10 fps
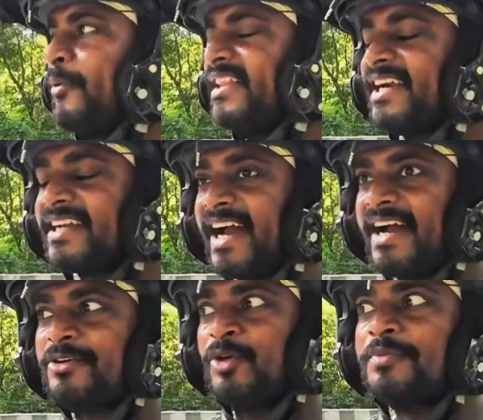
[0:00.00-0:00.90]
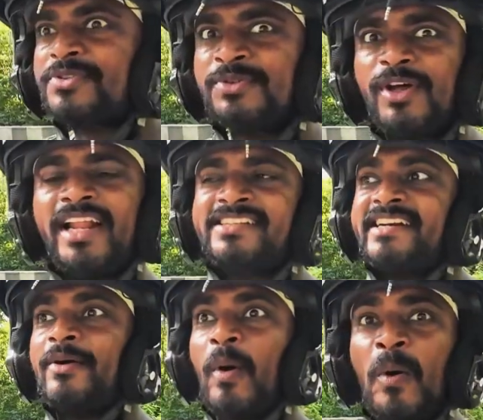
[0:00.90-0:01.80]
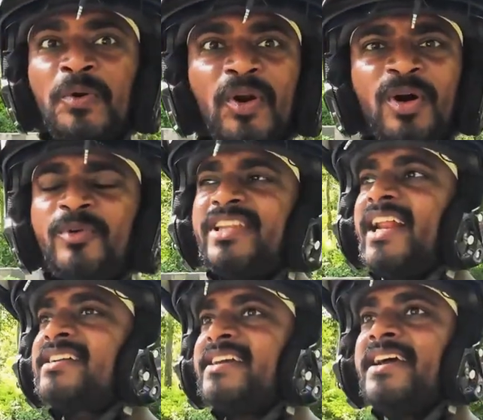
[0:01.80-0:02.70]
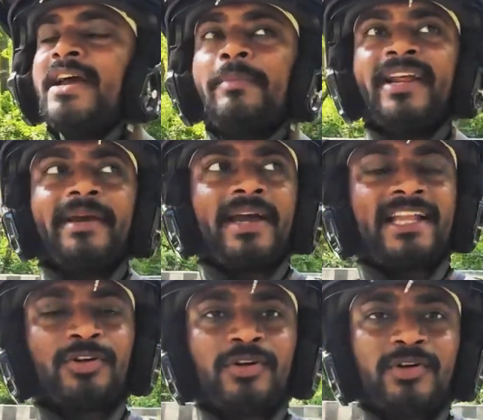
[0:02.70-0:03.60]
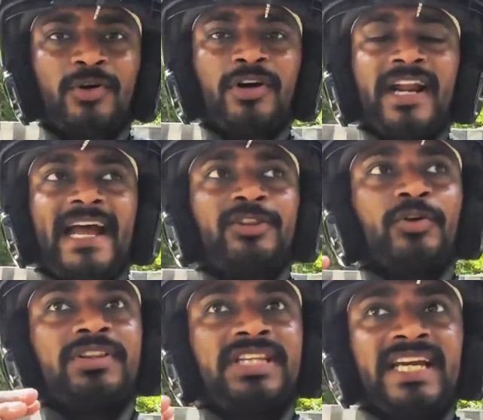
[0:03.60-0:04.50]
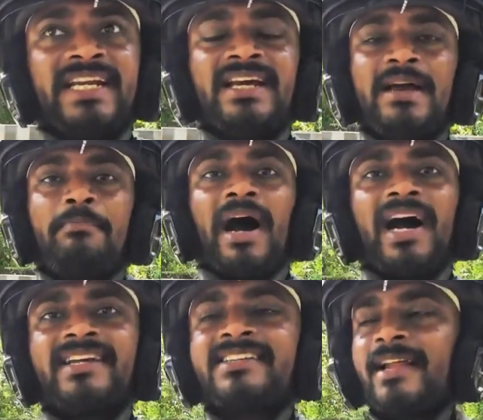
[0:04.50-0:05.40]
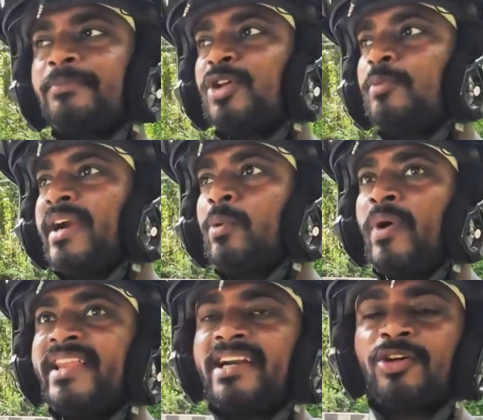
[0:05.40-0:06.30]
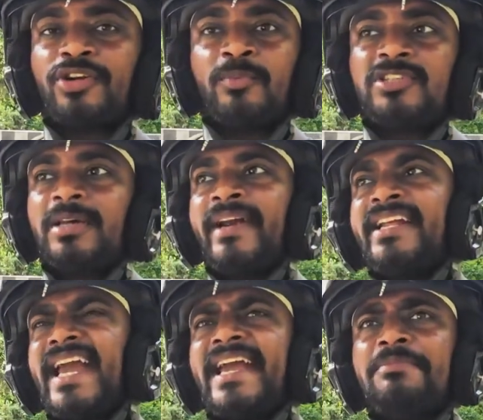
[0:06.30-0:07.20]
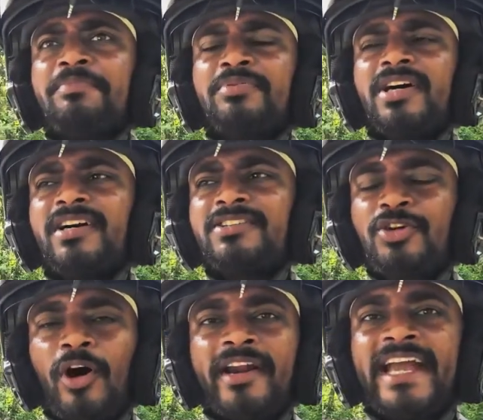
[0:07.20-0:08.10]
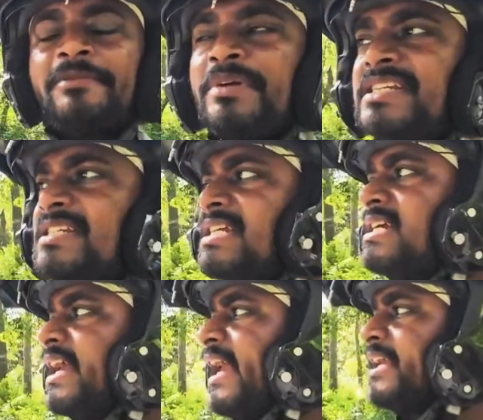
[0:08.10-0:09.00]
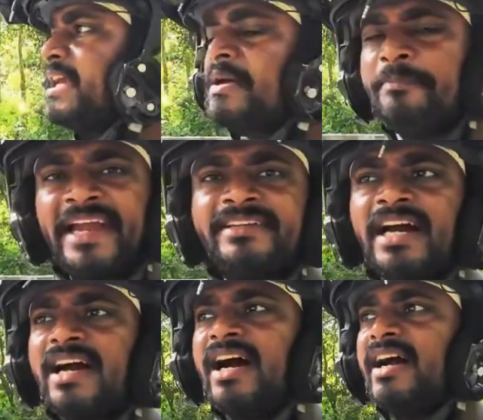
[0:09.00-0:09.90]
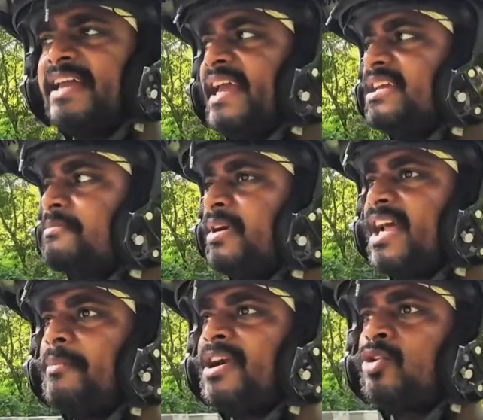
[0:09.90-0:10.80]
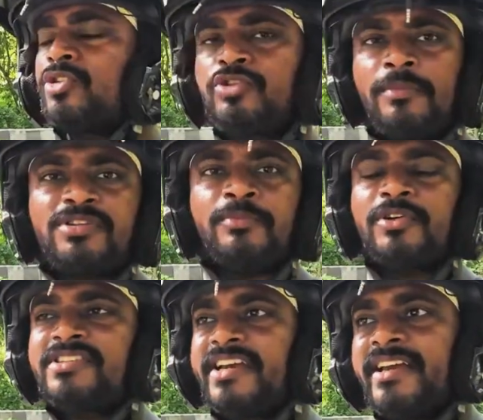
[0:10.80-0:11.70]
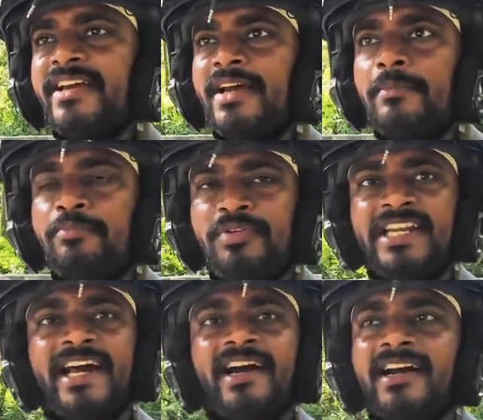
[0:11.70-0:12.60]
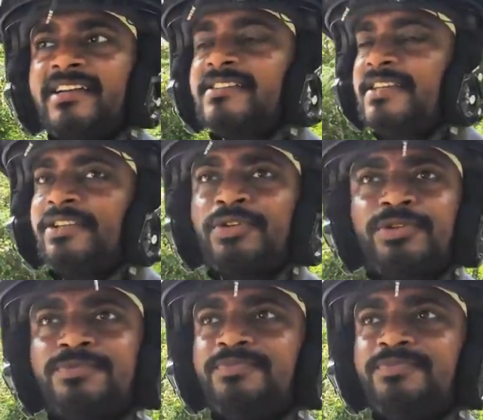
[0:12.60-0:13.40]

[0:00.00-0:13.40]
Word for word: ওয়েদারটা খুব সুন্দর লাগছে একটা অন্যরকম ওয়েদার লাগছে মানে এতক্ষণ এত দিন পাহাড়ে ছিলাম তো মানে ওয়েদারটা অতটা বুঝতে পারিনি এই ঝড় এই বৃষ্টি এই মেঘ ডাকা এই মানে আবার রোদ চম চমচম করছে ক্লিয়ার আকাশ কিন্তু